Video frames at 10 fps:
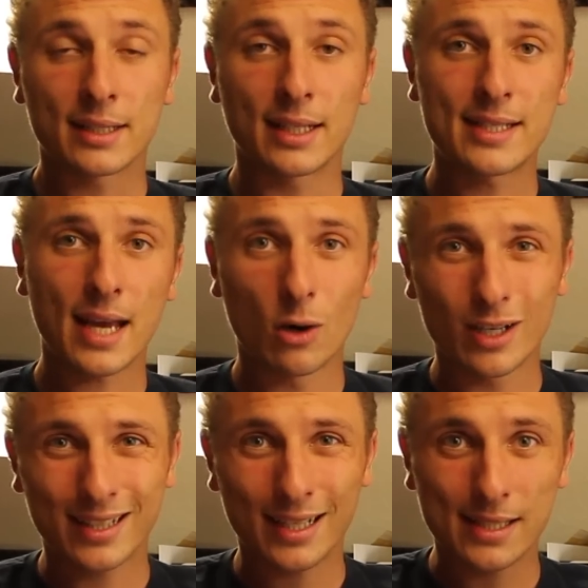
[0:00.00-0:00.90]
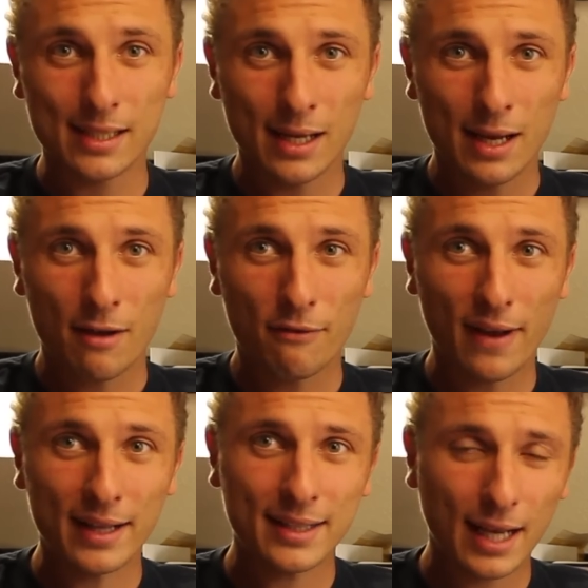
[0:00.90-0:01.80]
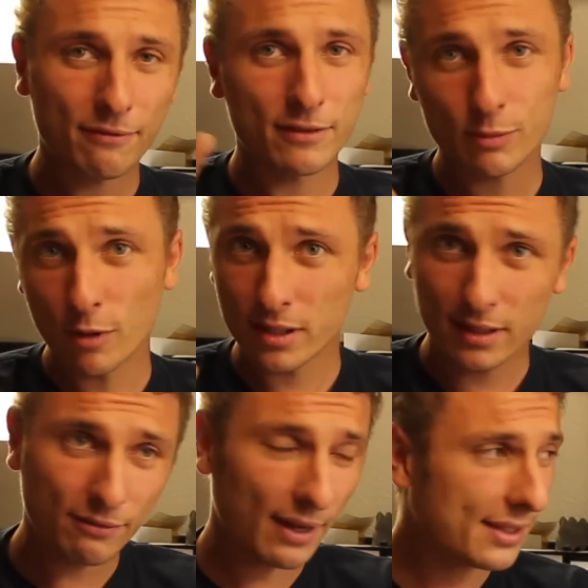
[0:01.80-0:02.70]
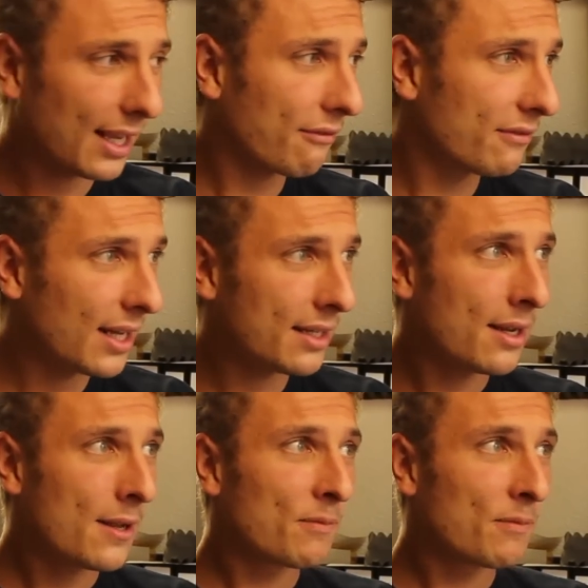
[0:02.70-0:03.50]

Da ist ja auch das Fan-Treffen, ich möchte es nicht Fan-Treffen nennen,